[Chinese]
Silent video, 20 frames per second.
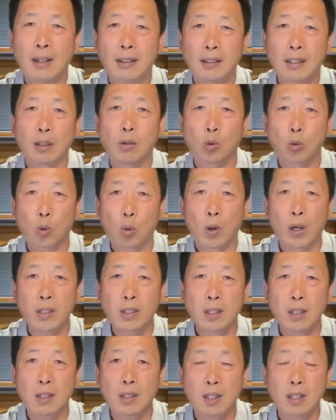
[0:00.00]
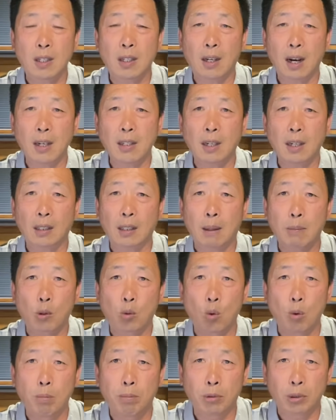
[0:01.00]
那种国际期刊上他们
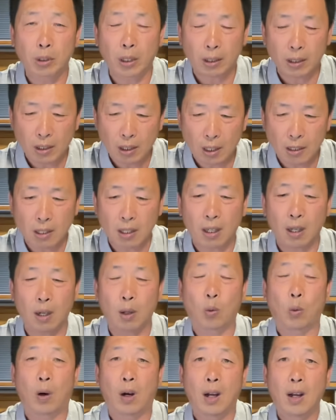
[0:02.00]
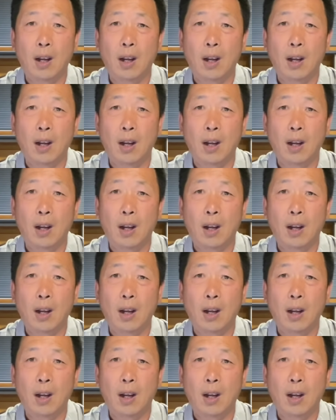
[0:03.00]
公布的这些结果，